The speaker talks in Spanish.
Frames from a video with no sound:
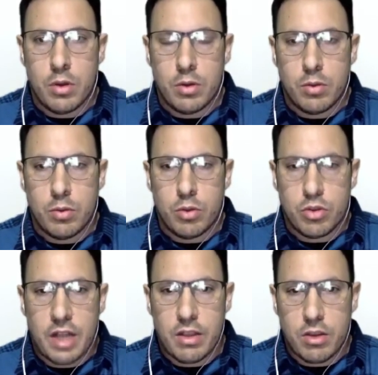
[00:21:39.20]

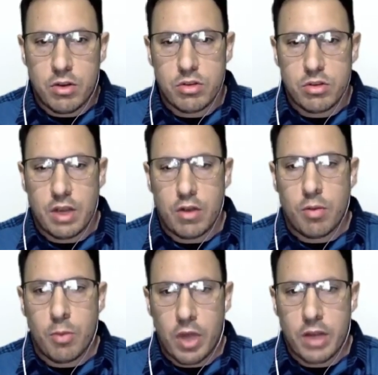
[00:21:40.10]
unos años
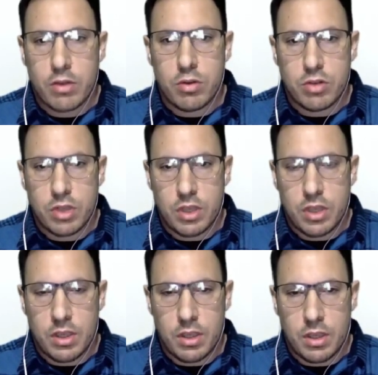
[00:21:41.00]
acomodarnos
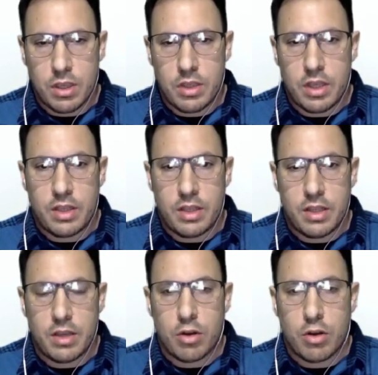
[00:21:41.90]
y, tratar
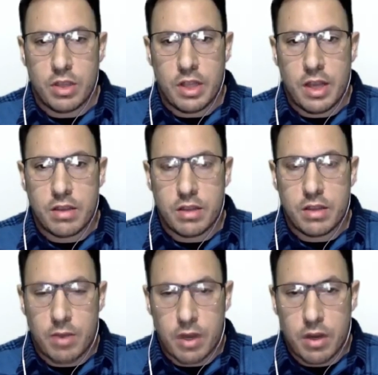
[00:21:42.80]
de coordinar y
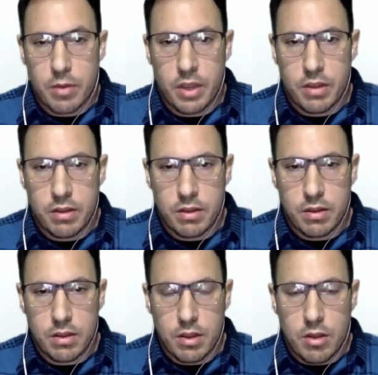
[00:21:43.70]
trabajar bien,
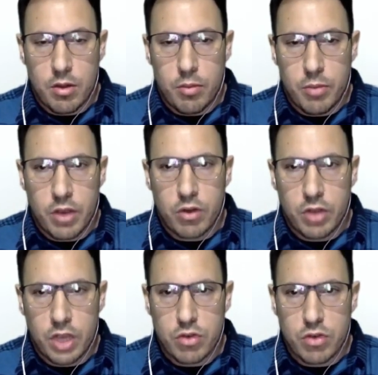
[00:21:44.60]
bien con
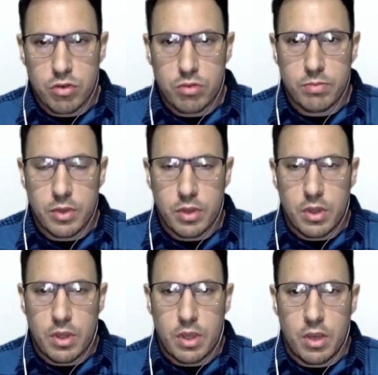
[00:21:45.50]
ellos.
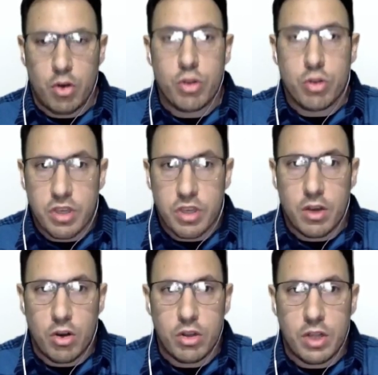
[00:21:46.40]
Eh, hoy nos sigue
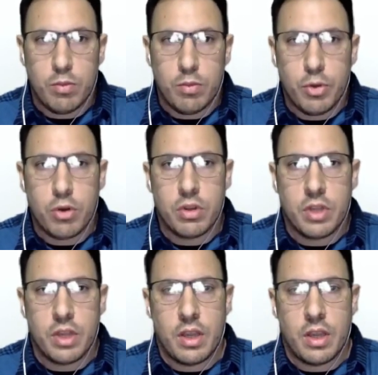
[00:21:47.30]
costando un poco
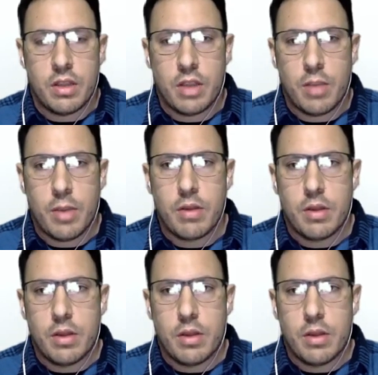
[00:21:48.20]
este, este, tema,